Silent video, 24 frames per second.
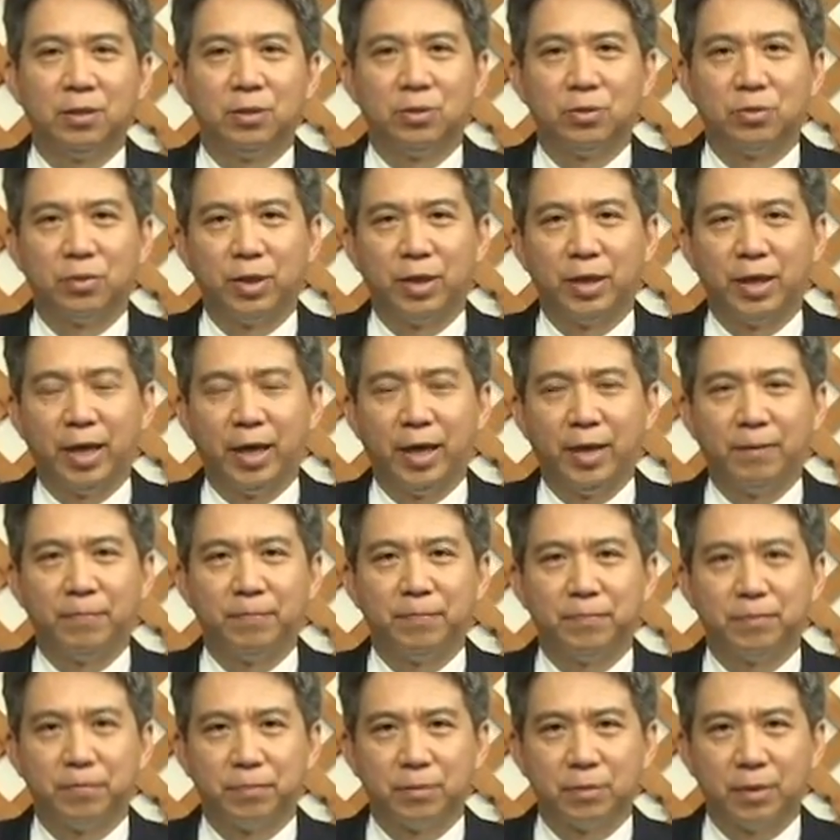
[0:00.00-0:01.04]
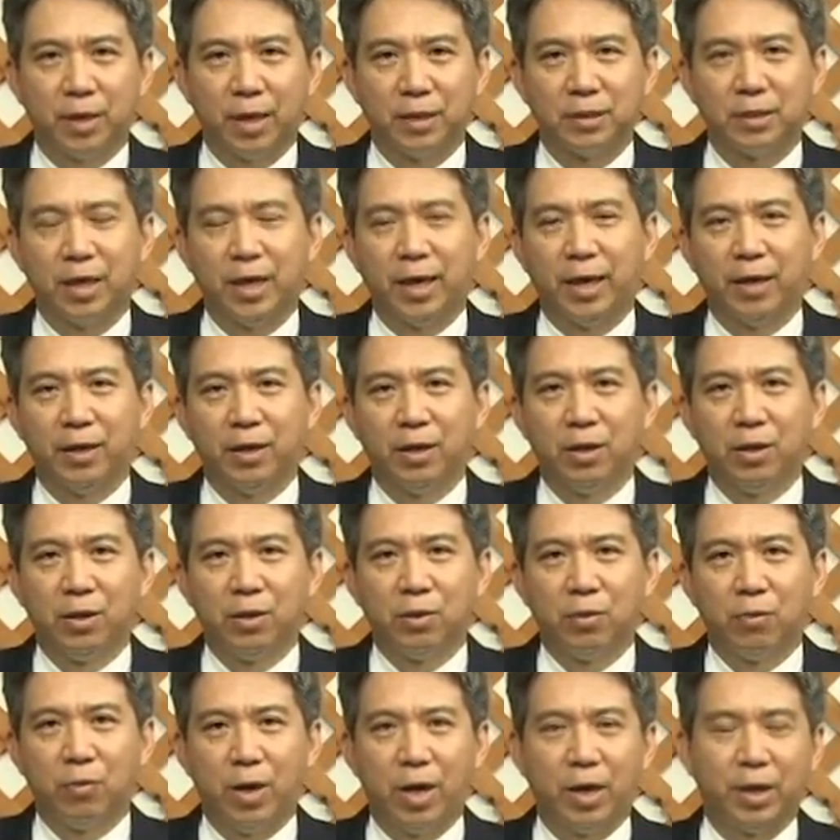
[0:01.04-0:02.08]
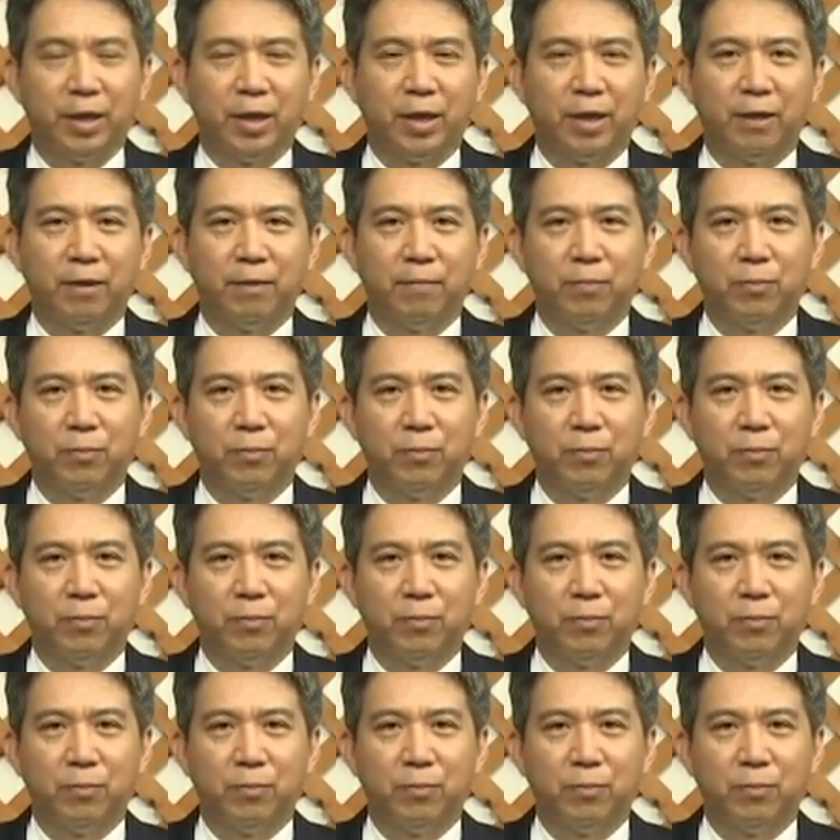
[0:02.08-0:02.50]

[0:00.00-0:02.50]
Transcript: 虽然他在旷野